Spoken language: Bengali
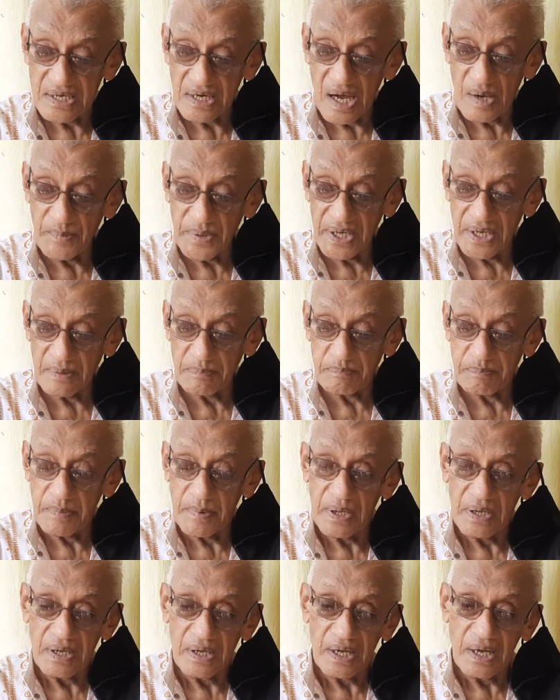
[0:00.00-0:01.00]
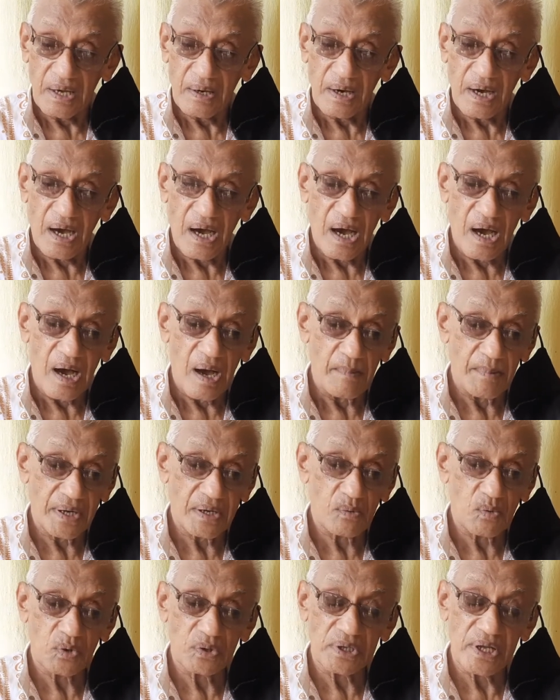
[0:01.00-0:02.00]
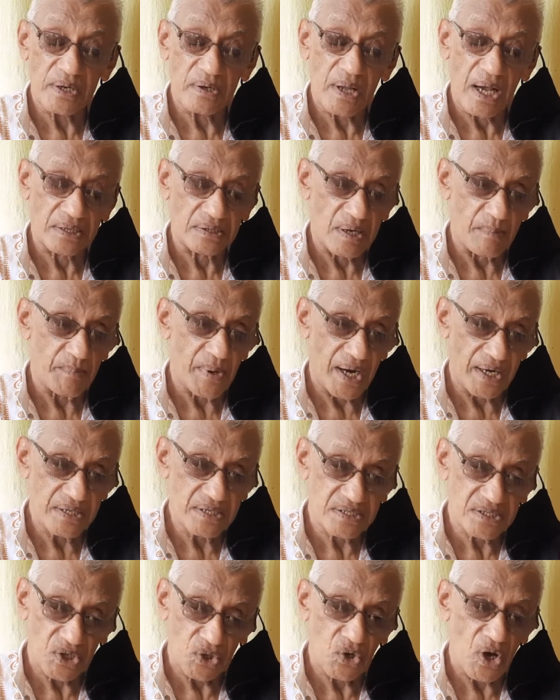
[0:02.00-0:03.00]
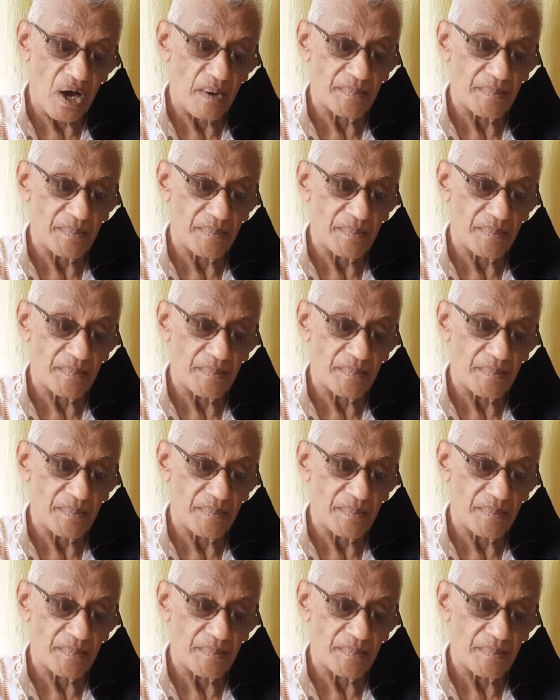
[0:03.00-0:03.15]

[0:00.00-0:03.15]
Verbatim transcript: গ্রামের ওদের একটা বাড়ি ছিল